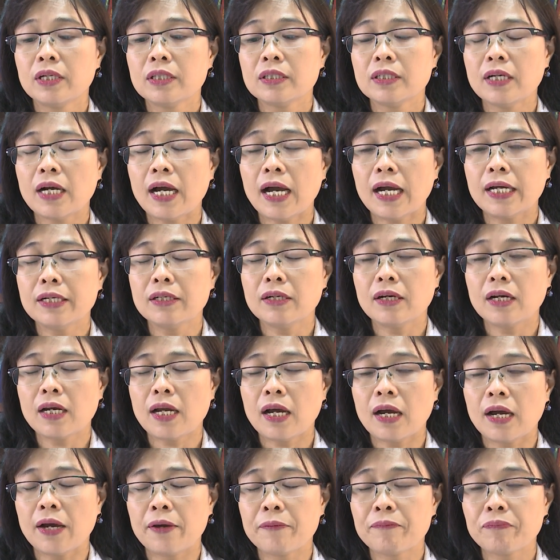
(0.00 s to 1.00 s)
Thứ hai nữa
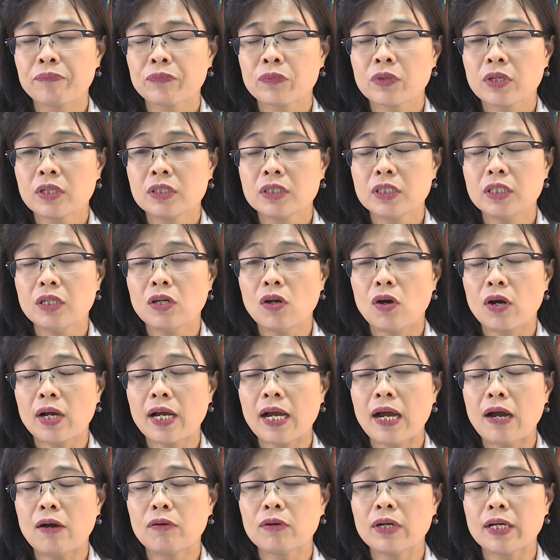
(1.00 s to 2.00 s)
là xỉ lò
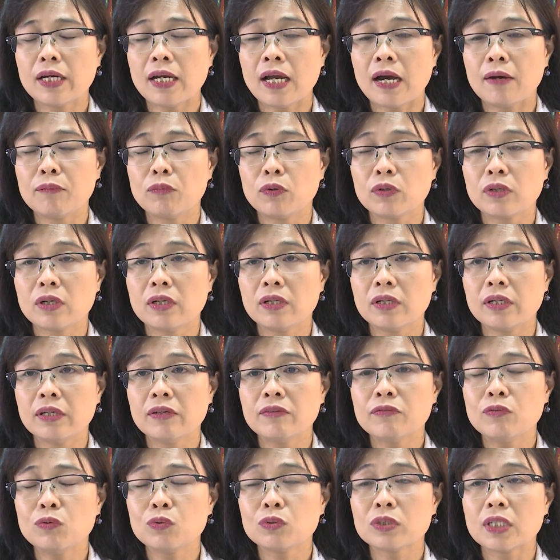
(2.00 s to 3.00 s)
cao lại là một
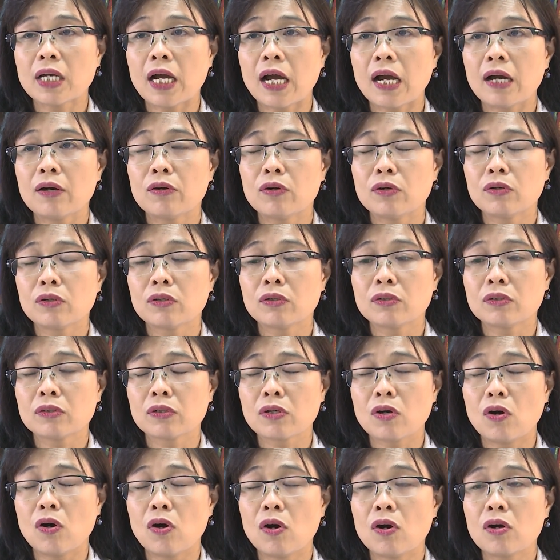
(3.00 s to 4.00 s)
cái phụ gia
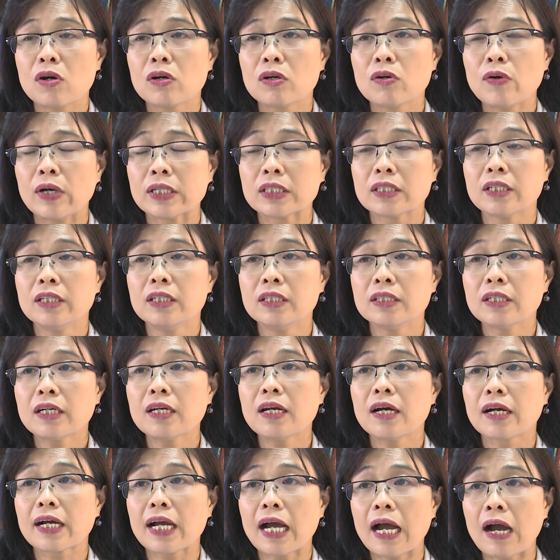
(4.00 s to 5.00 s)
có hoạt tính rất
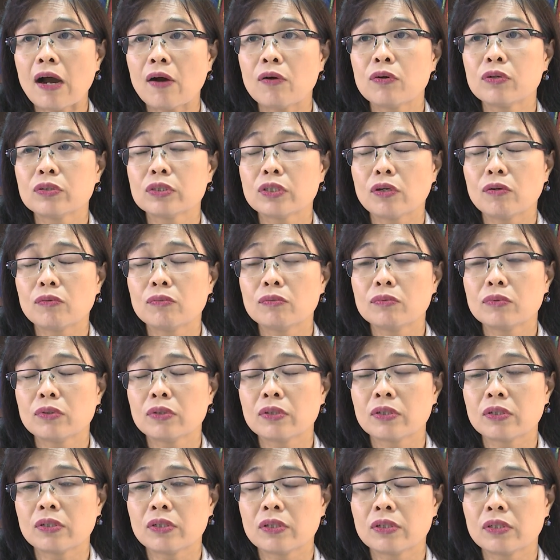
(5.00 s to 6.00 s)
là cao
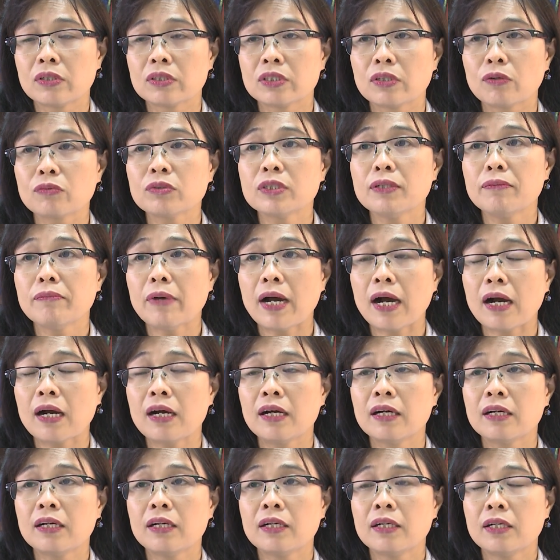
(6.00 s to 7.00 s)
trong trong xi măng.
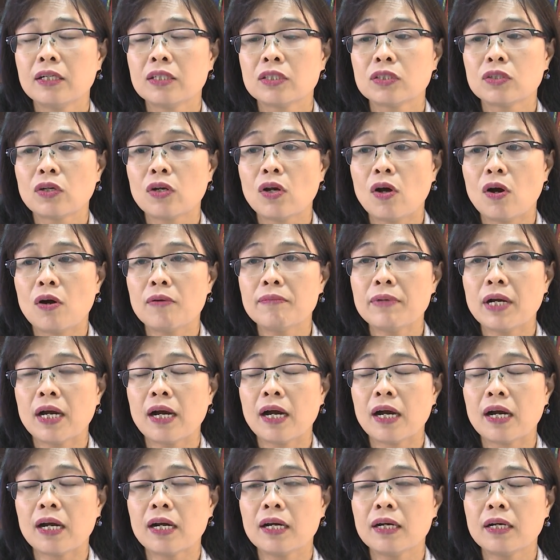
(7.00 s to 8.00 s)
Do đó
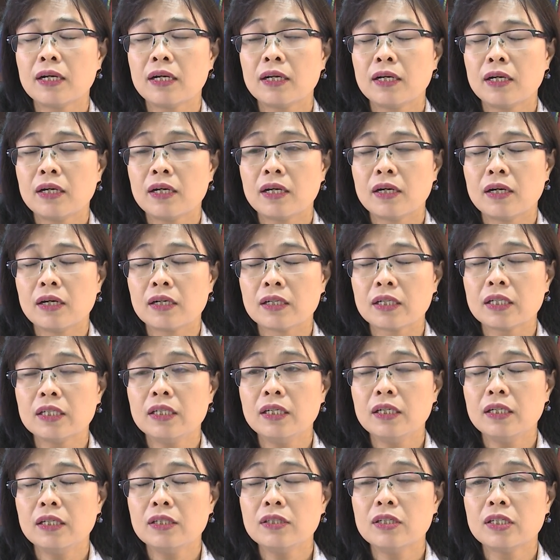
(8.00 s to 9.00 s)
mà
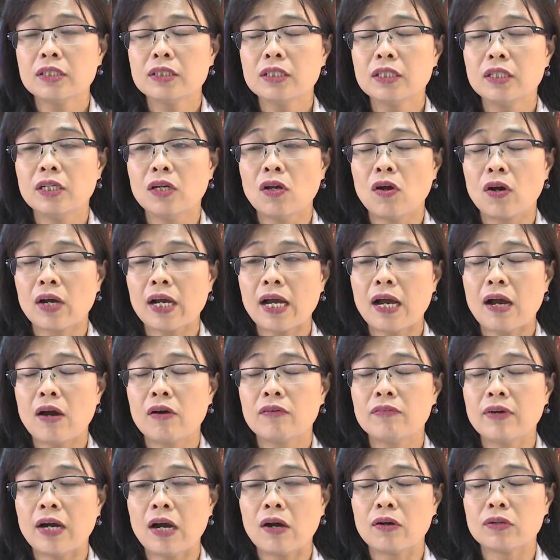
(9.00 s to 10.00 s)
khi đưa xỉ lò
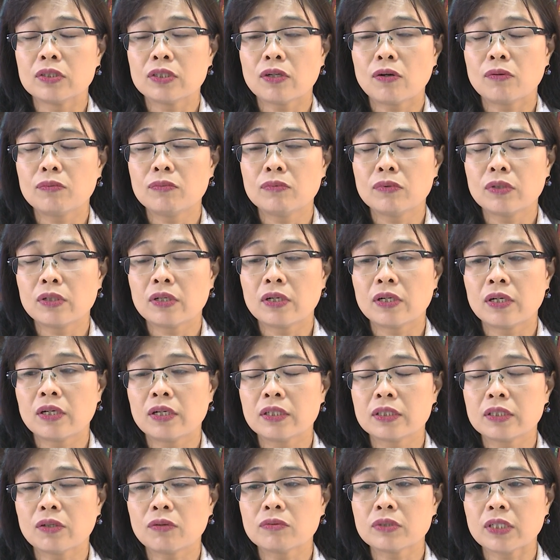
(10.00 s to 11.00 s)
cao vào
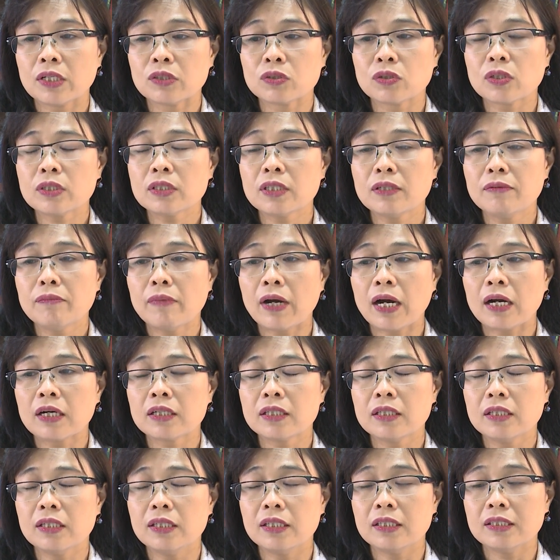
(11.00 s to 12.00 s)
trong trong sản xuất xi măng
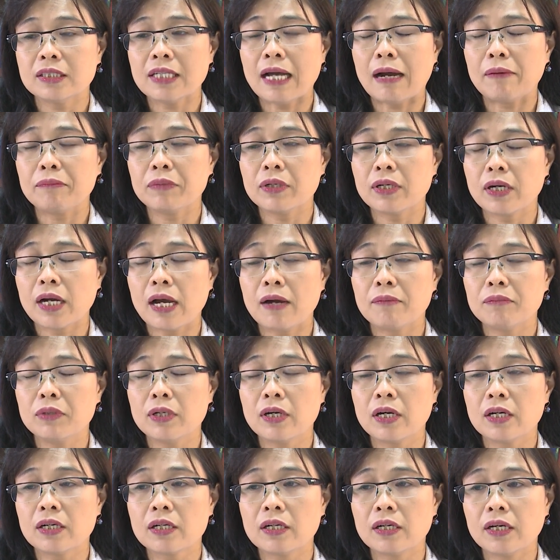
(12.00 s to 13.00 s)
thì giảm được hàm
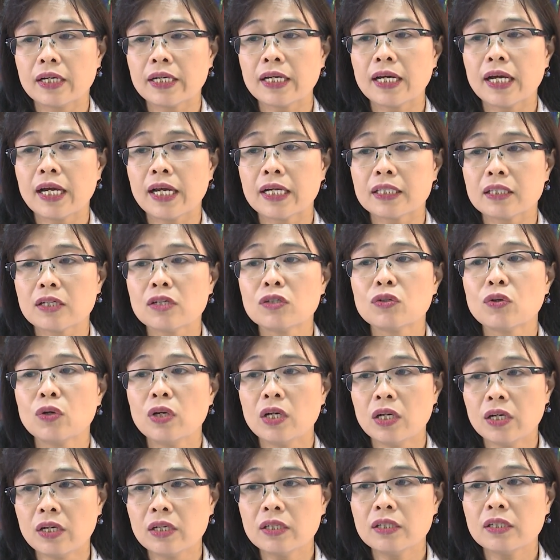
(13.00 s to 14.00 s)
lượng clenke tương đối
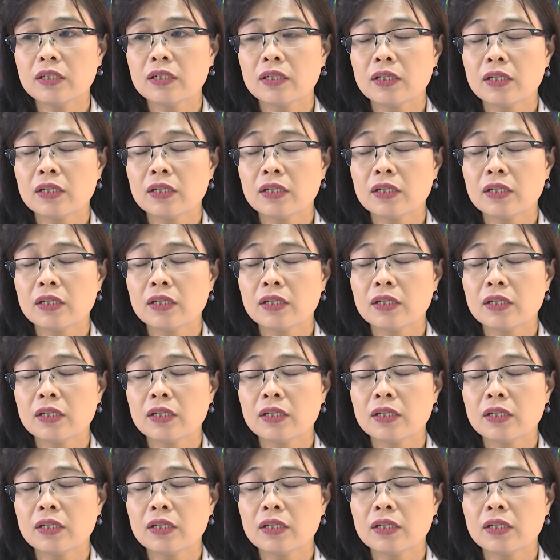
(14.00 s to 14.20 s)
lớn.